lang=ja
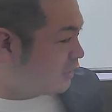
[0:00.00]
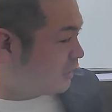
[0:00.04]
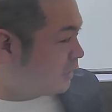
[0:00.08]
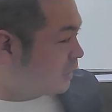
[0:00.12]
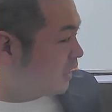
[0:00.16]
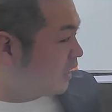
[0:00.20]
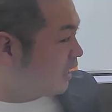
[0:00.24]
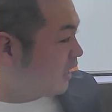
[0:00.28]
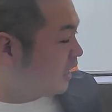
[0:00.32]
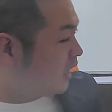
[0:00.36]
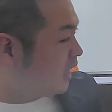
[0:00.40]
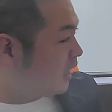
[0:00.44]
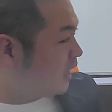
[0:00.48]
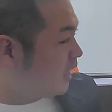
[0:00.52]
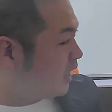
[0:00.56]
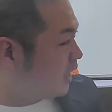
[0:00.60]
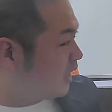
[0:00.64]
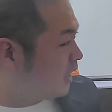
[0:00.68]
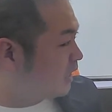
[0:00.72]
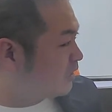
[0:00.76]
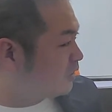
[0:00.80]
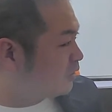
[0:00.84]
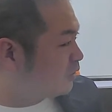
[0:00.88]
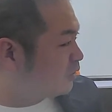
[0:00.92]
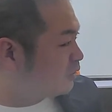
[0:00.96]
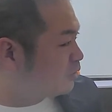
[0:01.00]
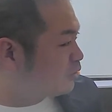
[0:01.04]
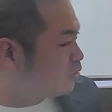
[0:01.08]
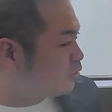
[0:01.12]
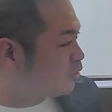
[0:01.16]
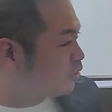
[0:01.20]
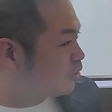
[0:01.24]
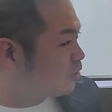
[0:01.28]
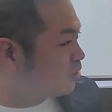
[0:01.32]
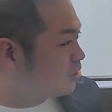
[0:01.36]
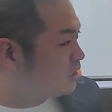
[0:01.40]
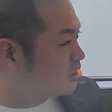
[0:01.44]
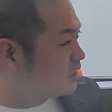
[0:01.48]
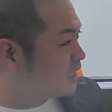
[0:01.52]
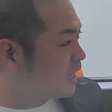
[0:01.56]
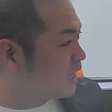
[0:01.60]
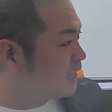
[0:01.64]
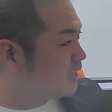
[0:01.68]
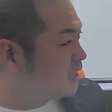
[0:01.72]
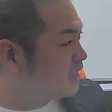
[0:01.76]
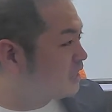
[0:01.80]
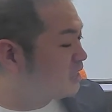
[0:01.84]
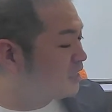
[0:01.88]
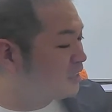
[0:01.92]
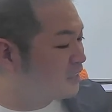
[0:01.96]
えー、っと、ちょっとね、
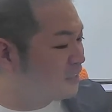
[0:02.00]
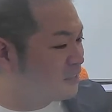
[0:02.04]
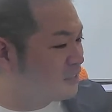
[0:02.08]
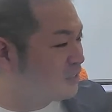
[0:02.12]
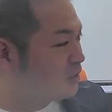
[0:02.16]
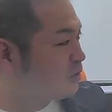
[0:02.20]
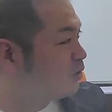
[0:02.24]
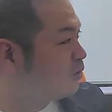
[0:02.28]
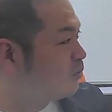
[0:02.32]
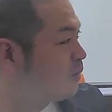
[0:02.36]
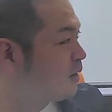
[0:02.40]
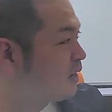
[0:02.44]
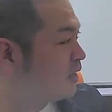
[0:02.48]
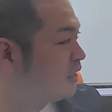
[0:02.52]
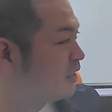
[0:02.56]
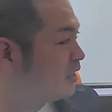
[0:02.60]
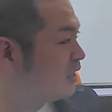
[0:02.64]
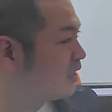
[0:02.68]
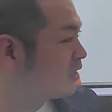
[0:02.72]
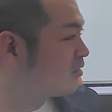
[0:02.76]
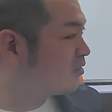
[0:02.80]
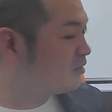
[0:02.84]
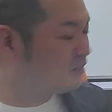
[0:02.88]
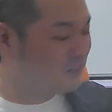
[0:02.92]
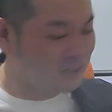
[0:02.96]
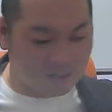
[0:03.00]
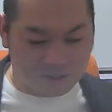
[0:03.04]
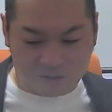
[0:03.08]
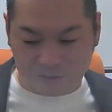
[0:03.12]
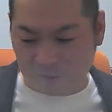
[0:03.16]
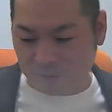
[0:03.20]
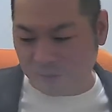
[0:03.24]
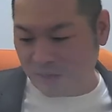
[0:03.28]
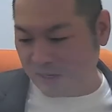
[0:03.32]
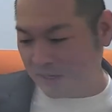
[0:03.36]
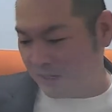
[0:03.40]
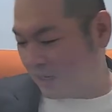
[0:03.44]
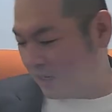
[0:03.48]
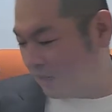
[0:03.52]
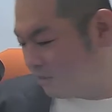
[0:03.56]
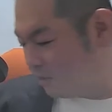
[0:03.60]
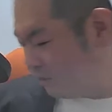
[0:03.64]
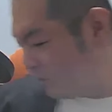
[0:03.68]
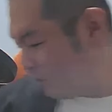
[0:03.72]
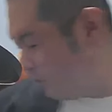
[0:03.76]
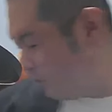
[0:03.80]
最近すごいマニアックな本、マニアックな